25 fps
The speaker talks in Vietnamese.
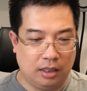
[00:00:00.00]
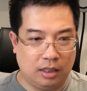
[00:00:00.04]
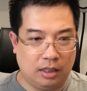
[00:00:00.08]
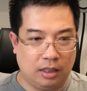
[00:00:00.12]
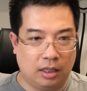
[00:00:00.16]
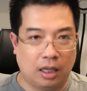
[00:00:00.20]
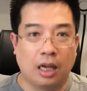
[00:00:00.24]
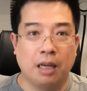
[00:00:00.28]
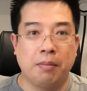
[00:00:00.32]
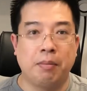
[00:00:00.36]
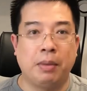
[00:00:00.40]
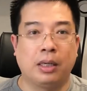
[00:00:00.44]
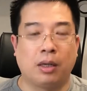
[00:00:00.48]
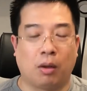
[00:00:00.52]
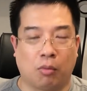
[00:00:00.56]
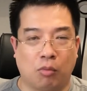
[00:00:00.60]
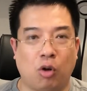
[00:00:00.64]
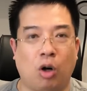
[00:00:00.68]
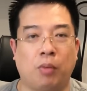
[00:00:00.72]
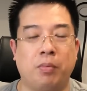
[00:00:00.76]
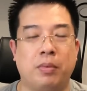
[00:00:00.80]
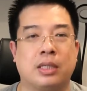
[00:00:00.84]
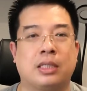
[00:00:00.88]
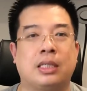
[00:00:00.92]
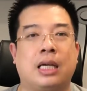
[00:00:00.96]
thấy mình đóng
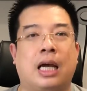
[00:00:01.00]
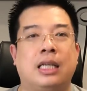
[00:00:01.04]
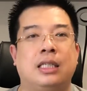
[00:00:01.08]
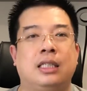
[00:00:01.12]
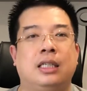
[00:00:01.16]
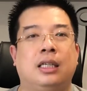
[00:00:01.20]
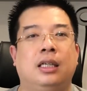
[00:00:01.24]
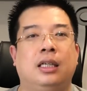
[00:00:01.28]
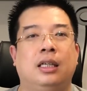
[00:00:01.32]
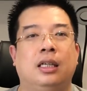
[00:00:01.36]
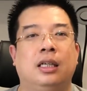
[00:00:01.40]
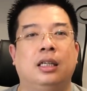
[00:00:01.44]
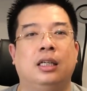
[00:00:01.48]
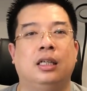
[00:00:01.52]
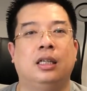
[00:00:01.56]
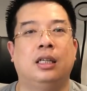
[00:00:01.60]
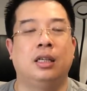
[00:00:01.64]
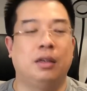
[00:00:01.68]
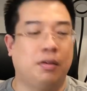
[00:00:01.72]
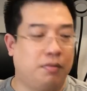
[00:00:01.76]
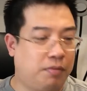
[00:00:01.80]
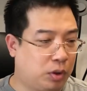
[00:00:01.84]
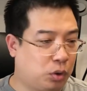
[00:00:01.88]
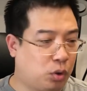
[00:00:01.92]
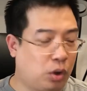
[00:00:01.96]
góp vào giá trị.
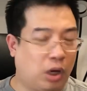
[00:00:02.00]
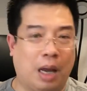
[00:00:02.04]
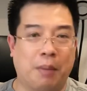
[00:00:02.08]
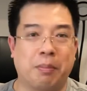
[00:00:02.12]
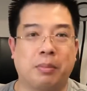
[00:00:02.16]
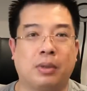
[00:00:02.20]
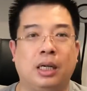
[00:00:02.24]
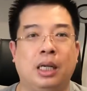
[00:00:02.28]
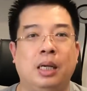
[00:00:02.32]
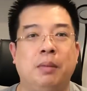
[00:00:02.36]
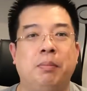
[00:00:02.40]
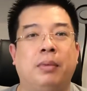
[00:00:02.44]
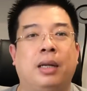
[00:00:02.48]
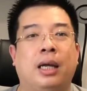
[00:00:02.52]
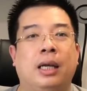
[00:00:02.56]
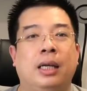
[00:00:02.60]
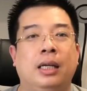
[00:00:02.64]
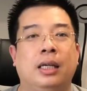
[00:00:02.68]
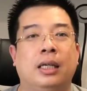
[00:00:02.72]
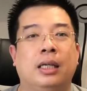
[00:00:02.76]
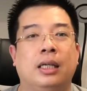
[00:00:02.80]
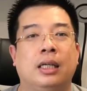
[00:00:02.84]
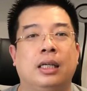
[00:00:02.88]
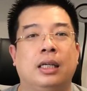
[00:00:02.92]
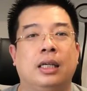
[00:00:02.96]
Và tôi làm clip này.
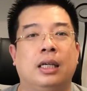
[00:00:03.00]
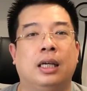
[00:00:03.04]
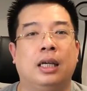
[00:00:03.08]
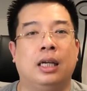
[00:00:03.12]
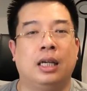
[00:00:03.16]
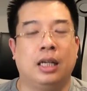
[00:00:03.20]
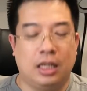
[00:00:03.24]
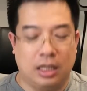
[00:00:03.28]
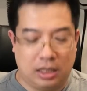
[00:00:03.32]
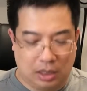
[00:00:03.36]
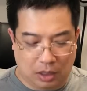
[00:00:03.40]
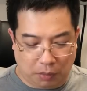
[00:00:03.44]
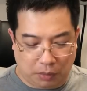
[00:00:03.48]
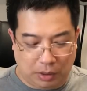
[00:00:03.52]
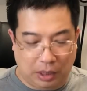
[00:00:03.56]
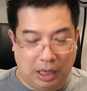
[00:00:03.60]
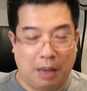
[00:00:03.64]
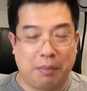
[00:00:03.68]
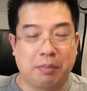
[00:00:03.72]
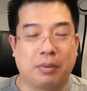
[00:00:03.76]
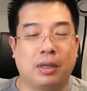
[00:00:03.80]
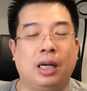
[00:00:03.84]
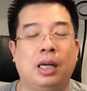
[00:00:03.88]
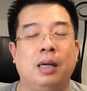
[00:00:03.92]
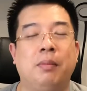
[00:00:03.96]
Sau khi
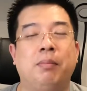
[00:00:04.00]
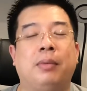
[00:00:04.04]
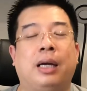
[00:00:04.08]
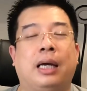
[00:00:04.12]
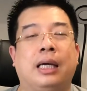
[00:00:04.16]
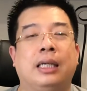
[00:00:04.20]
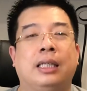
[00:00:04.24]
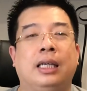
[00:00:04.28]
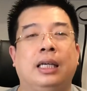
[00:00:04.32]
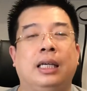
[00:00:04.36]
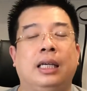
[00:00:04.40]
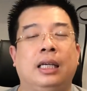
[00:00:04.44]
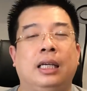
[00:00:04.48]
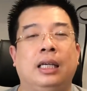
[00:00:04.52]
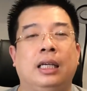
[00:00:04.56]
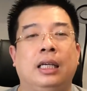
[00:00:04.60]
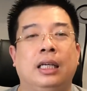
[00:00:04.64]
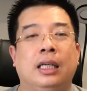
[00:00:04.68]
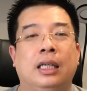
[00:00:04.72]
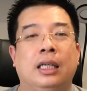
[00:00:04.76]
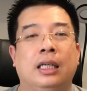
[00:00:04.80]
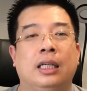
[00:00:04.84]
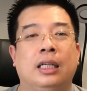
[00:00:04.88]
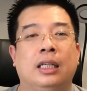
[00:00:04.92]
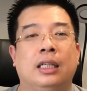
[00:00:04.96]
làm clip này thì
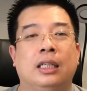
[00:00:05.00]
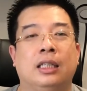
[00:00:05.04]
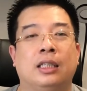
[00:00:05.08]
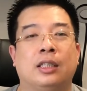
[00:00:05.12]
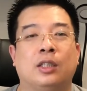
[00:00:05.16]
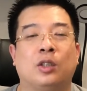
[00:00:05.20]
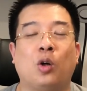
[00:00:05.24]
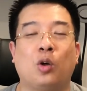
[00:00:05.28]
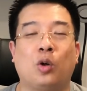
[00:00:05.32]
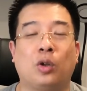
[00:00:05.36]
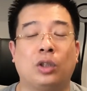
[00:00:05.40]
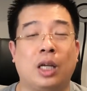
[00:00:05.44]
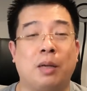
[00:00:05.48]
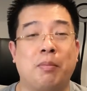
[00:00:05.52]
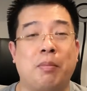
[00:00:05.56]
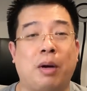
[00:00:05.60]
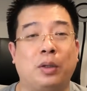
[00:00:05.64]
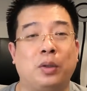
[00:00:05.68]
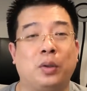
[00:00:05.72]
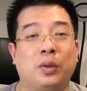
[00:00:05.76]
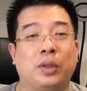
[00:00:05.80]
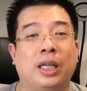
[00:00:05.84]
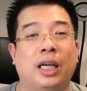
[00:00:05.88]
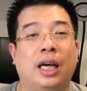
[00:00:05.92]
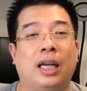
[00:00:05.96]
tôi có thêm bao
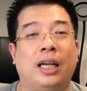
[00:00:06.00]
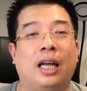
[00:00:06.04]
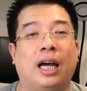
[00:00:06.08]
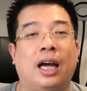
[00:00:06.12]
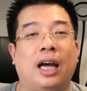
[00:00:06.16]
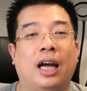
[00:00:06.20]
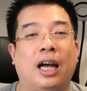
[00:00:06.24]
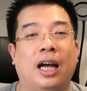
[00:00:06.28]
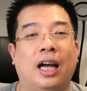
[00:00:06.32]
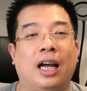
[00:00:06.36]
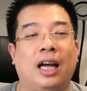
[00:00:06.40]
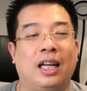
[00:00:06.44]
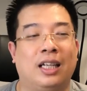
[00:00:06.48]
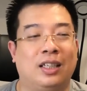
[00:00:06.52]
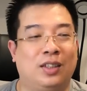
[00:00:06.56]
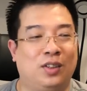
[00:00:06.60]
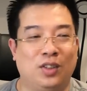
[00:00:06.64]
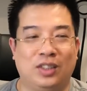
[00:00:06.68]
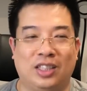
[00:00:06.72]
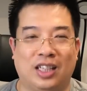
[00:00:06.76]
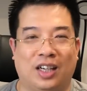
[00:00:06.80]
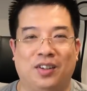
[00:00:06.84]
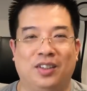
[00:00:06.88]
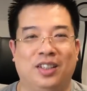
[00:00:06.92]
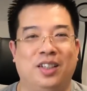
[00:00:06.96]
nhiêu tiền ạ? Tôi
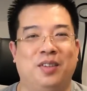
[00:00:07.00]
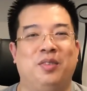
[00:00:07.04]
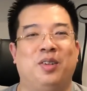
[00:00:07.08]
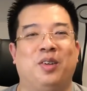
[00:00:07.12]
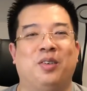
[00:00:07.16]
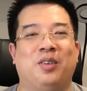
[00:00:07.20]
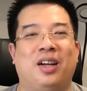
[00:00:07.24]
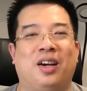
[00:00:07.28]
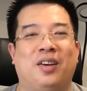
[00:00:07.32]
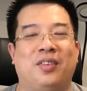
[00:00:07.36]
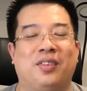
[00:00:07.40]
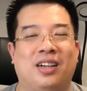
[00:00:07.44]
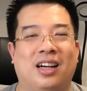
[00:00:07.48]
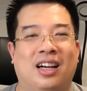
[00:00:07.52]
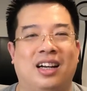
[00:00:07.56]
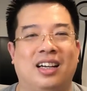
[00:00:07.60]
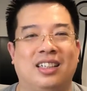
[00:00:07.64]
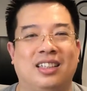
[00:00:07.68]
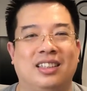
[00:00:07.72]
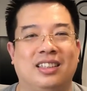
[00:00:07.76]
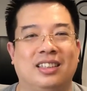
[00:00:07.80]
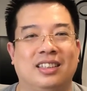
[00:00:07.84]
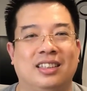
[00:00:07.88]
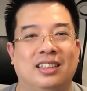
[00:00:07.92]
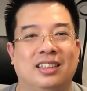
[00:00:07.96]
chẳng có thêm đồng nào cả.
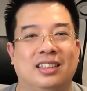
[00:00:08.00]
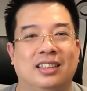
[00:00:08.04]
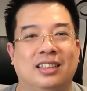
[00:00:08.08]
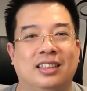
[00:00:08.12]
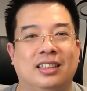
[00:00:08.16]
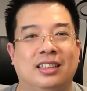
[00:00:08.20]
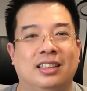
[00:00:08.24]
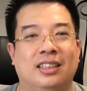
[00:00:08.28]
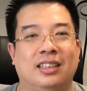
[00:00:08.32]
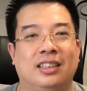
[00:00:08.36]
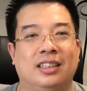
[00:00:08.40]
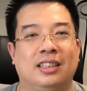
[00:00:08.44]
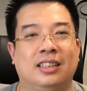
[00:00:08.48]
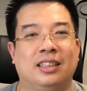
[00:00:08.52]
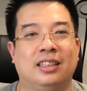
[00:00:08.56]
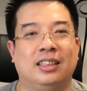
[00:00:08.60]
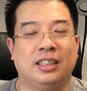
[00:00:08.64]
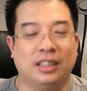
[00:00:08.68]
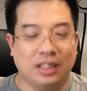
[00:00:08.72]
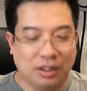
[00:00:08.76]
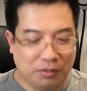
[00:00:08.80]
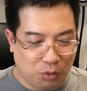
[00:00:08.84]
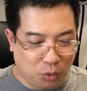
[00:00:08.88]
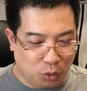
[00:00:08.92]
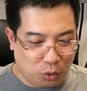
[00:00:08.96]

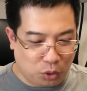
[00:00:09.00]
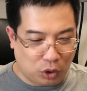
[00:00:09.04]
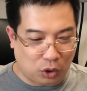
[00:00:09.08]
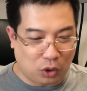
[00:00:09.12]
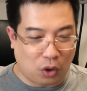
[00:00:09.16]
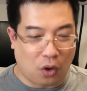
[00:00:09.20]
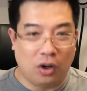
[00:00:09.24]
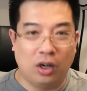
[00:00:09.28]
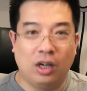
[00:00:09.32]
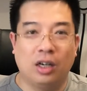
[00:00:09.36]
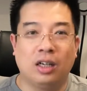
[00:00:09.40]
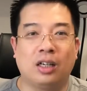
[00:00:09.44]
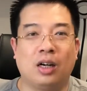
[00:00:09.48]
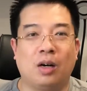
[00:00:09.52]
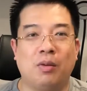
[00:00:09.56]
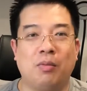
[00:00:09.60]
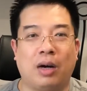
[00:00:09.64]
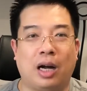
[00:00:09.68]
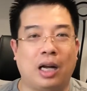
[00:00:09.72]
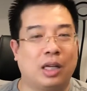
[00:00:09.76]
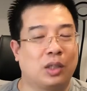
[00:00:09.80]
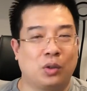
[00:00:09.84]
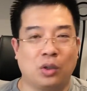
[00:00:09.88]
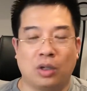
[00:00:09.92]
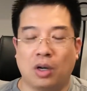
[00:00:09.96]
Chức vụ tôi to hơn không ạ?
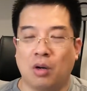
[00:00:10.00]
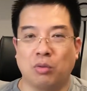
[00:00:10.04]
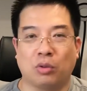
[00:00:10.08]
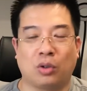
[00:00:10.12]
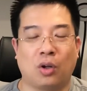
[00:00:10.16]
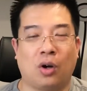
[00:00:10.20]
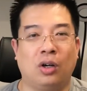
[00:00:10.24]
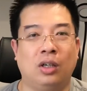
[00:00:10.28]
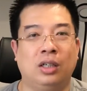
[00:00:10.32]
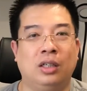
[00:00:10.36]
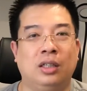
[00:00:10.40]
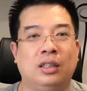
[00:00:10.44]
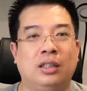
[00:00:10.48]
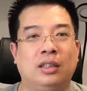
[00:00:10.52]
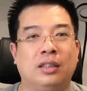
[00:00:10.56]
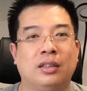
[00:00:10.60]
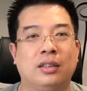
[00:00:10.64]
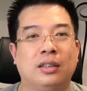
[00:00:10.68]
Tôi không to hơn.